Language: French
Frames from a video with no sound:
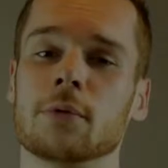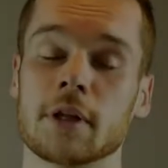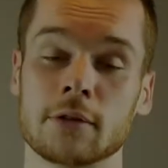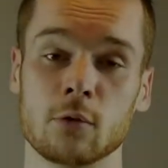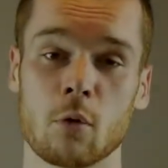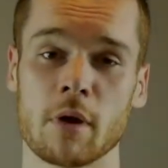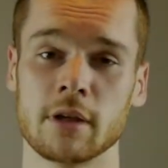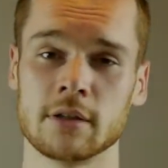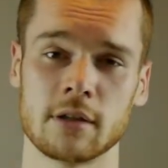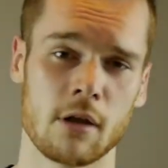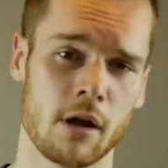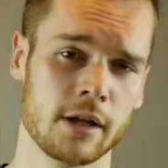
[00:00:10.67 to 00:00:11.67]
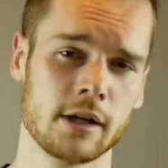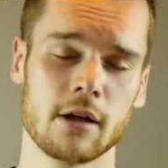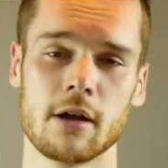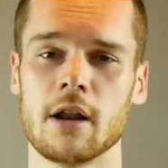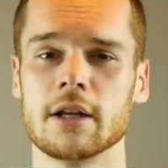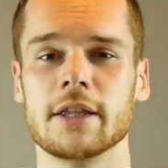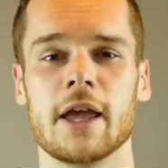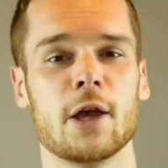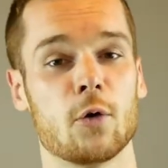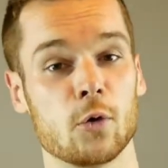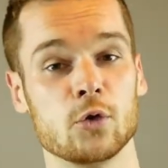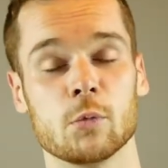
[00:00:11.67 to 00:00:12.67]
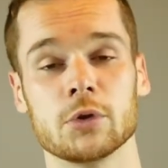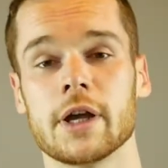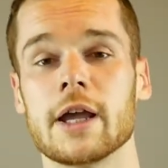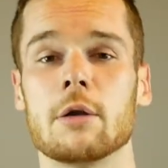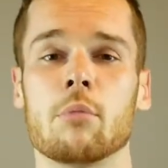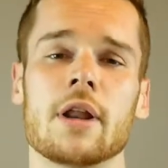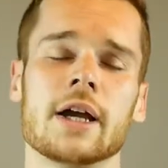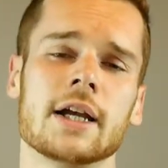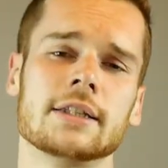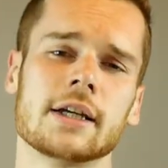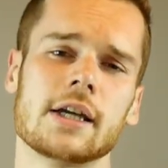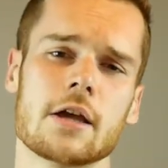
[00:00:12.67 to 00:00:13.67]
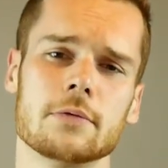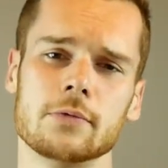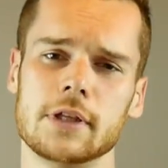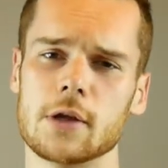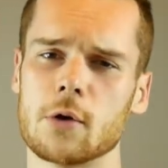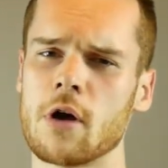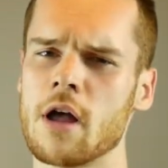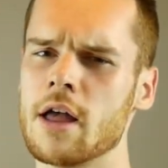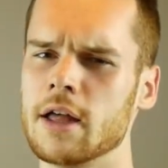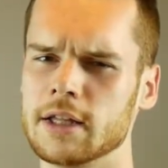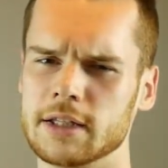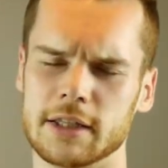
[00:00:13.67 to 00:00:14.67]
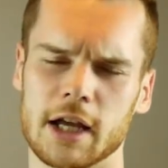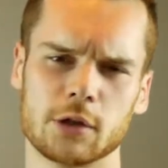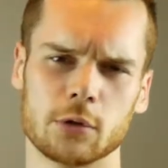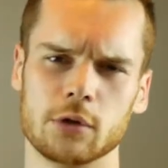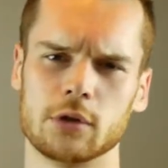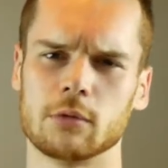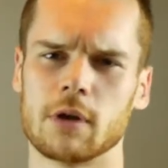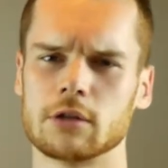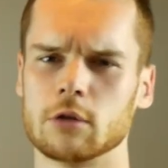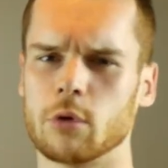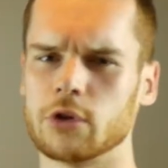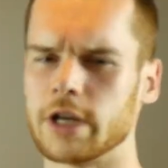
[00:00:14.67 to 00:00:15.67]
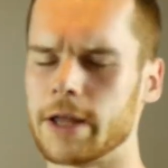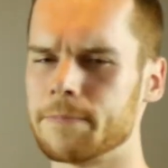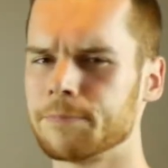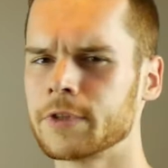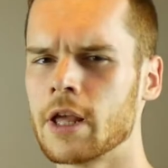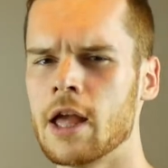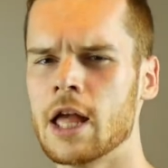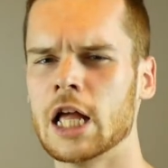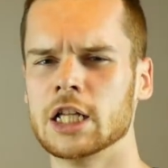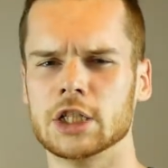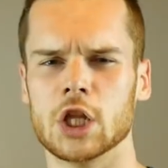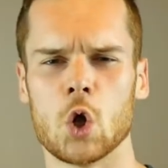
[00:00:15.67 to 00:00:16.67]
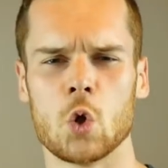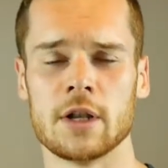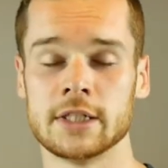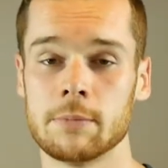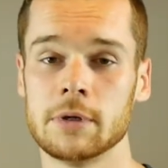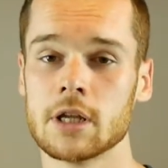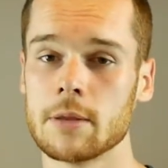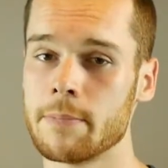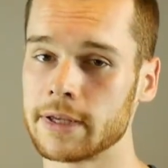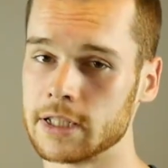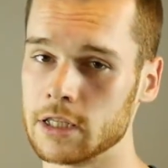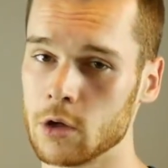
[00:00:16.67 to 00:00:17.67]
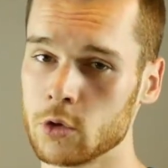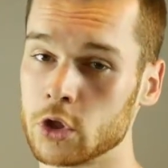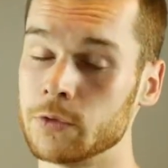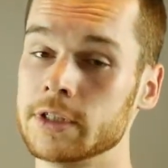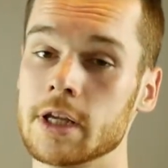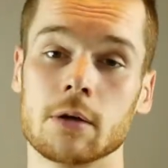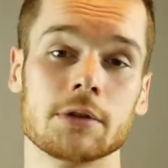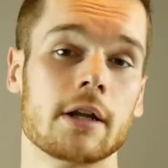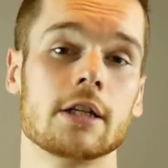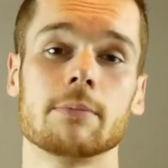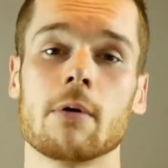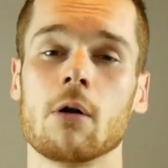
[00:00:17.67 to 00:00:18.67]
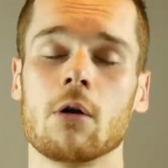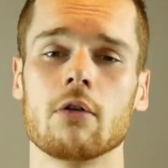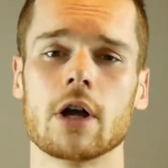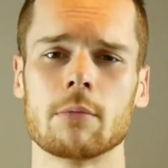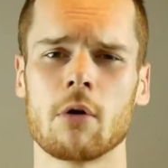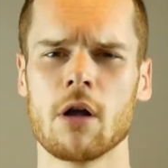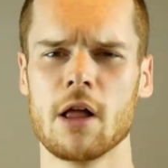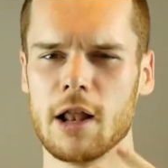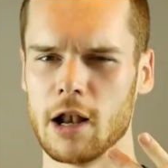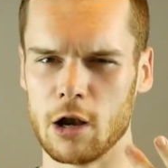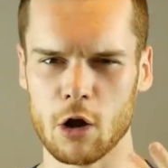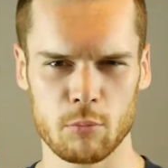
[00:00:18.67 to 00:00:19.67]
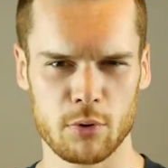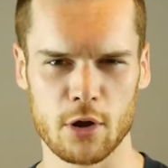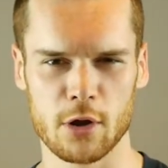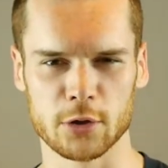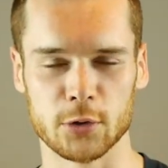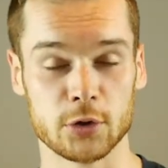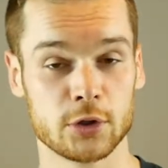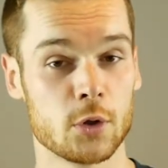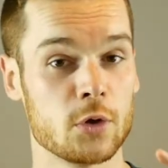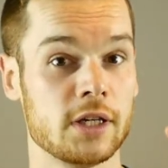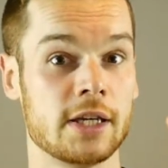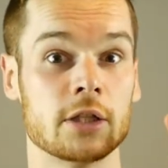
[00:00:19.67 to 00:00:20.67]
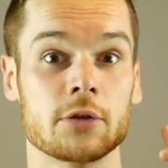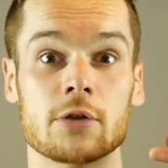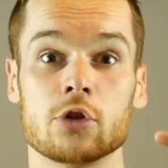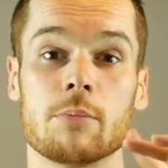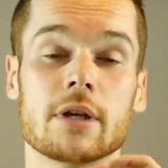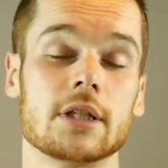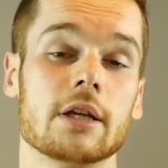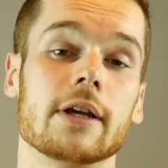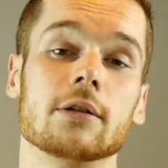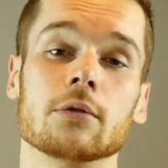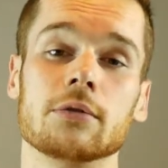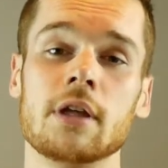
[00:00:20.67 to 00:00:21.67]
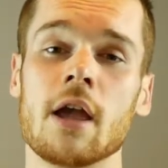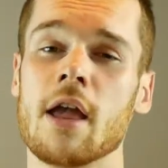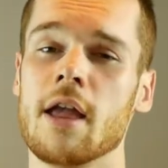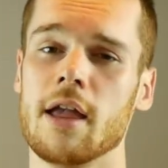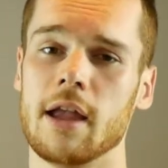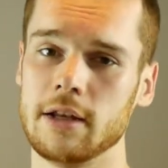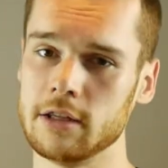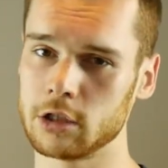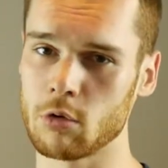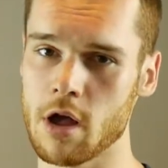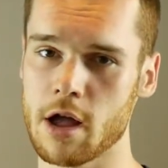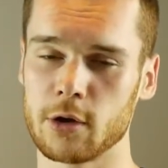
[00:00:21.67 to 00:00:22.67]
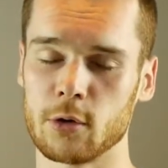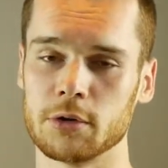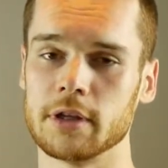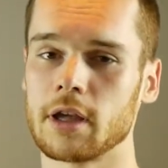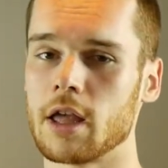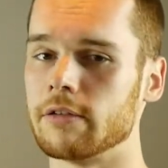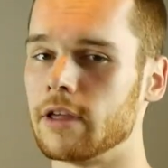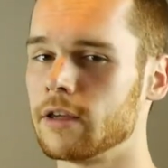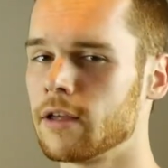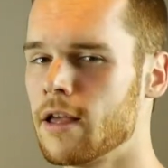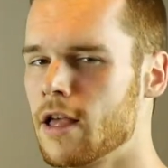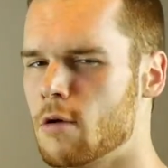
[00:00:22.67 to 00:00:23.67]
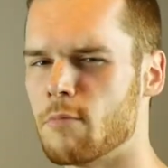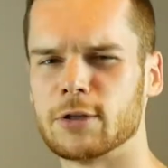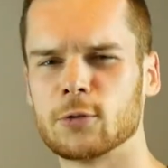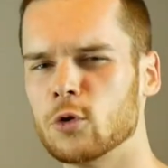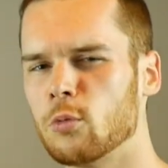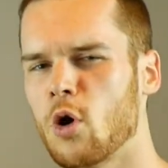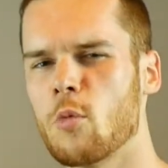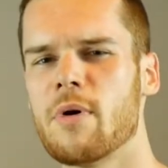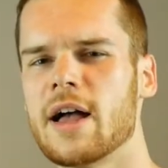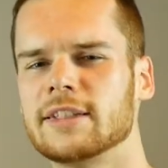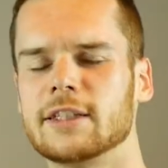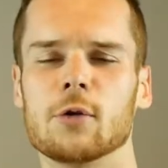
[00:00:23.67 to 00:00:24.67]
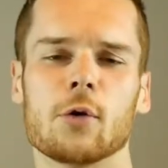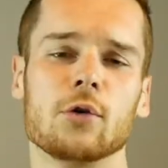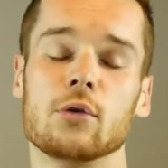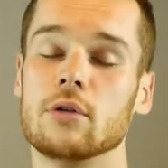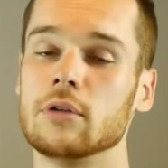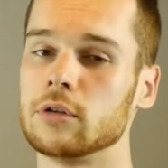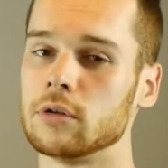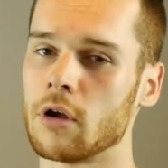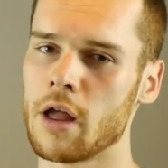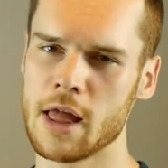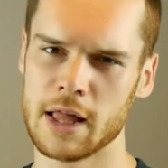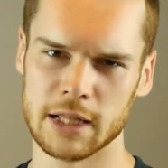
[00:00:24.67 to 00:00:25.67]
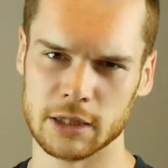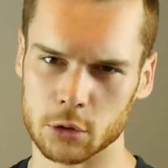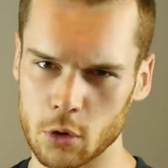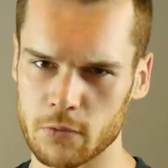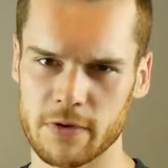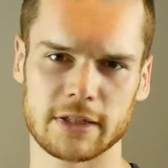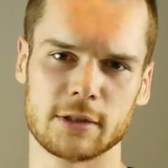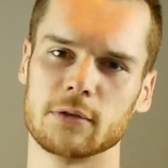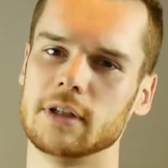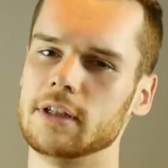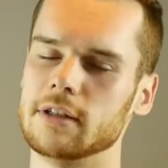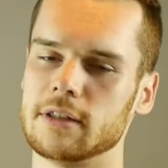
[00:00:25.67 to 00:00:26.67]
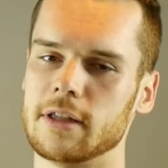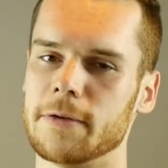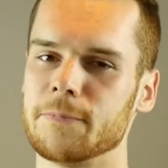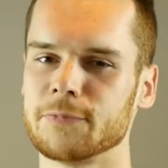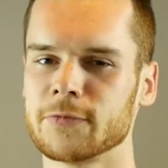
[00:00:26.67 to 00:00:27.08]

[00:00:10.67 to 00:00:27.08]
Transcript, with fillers: Fondation Magister, l'école des héros du monde réel, pour la quatrième vidéo d'introduction à ce projet. Dans les épisodes précédents, je vous disais qu'on ne réalise pas encore vraiment l'ampleur de ce qui est en train de se passer avec nos vies et l'histoire que l'on écrit avec, parce qu'on ne prend pas assez de recul sur notre façon d'exister.